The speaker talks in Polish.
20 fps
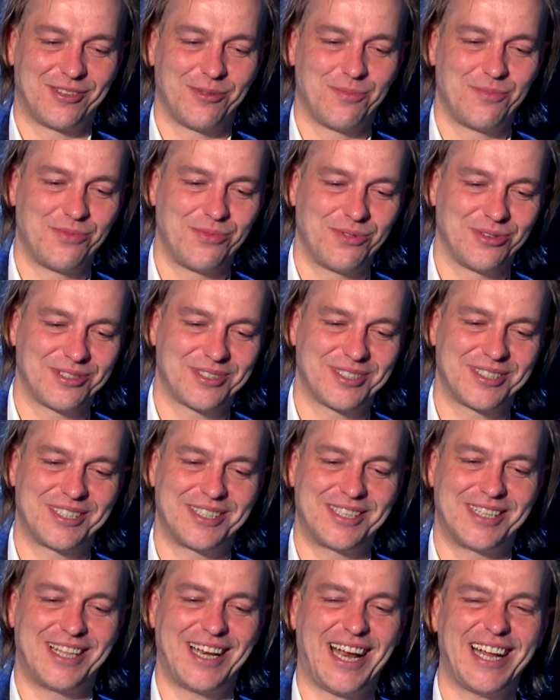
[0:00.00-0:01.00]
To było
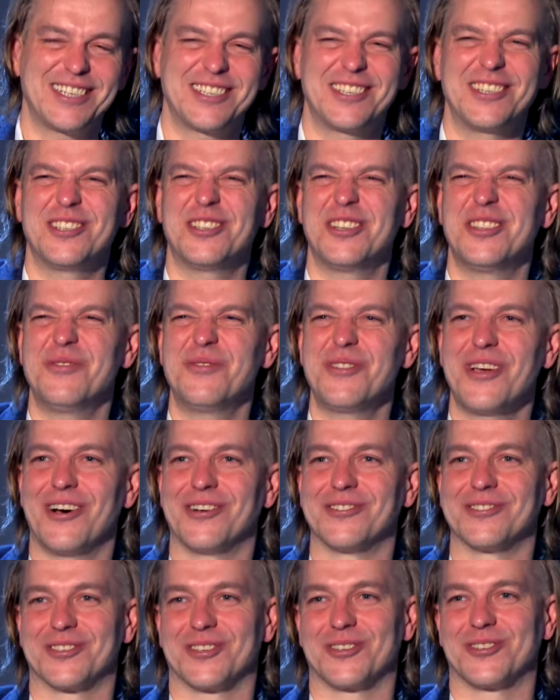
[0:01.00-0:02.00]
strasznie
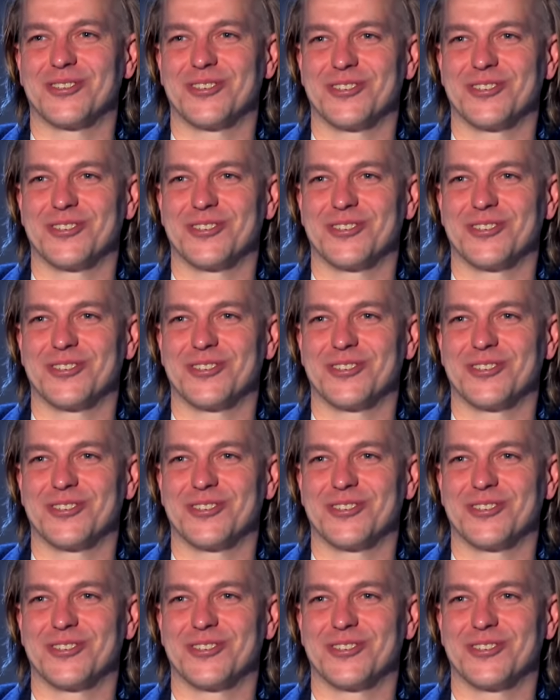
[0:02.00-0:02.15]
żenujące,